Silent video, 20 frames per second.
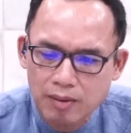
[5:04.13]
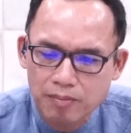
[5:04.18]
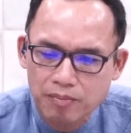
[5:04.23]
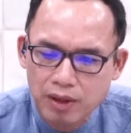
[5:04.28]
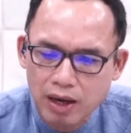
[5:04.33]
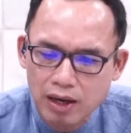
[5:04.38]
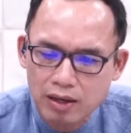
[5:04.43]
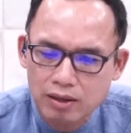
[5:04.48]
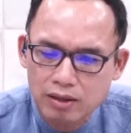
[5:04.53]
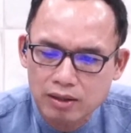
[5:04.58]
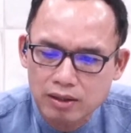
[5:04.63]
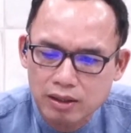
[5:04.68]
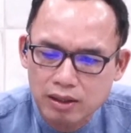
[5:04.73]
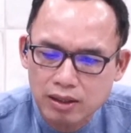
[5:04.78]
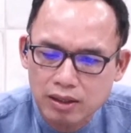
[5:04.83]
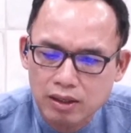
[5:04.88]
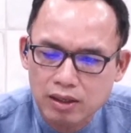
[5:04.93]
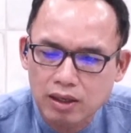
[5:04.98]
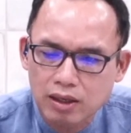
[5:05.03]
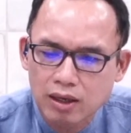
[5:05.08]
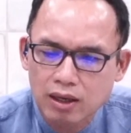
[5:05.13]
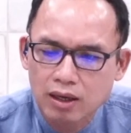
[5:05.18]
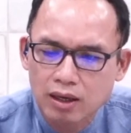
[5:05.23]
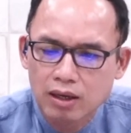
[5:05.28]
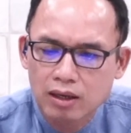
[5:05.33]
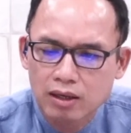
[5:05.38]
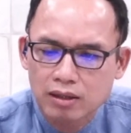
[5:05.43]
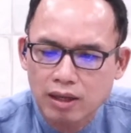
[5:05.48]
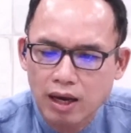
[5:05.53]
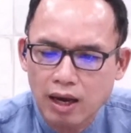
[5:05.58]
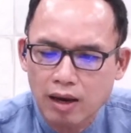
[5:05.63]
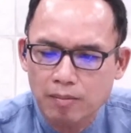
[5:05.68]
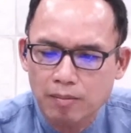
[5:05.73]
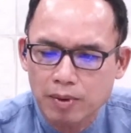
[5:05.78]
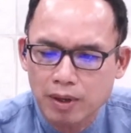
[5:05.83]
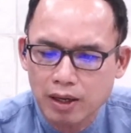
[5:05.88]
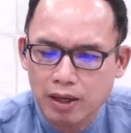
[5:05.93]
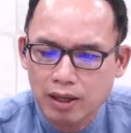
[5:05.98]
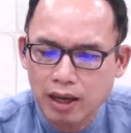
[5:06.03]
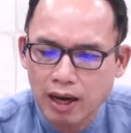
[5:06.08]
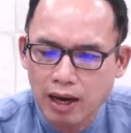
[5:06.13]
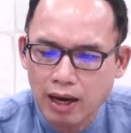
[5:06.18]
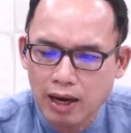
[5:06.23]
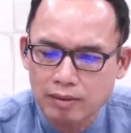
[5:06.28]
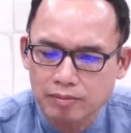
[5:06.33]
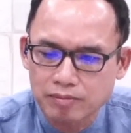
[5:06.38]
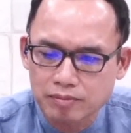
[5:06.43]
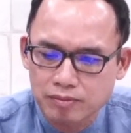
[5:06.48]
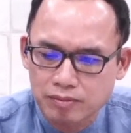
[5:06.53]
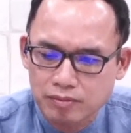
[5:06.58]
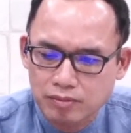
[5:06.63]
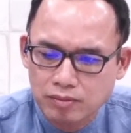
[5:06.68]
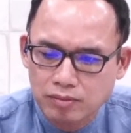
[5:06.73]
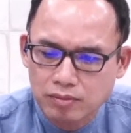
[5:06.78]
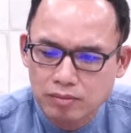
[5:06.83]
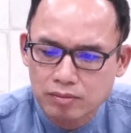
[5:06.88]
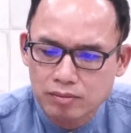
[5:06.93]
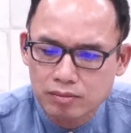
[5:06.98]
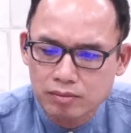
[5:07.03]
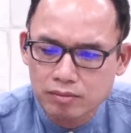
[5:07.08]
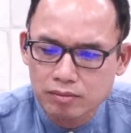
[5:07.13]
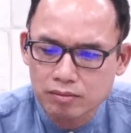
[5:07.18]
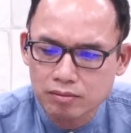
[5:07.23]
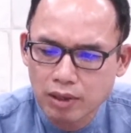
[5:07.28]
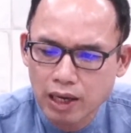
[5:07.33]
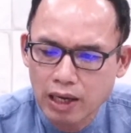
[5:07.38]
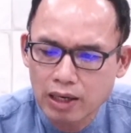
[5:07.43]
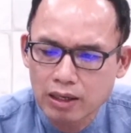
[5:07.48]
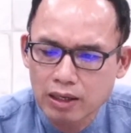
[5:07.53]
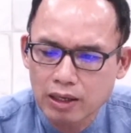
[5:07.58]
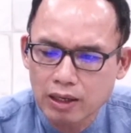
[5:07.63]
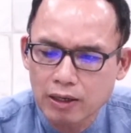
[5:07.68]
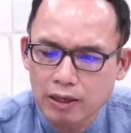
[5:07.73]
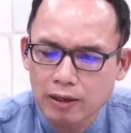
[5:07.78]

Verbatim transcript: ท่านที่จะประทานแผ่นดิน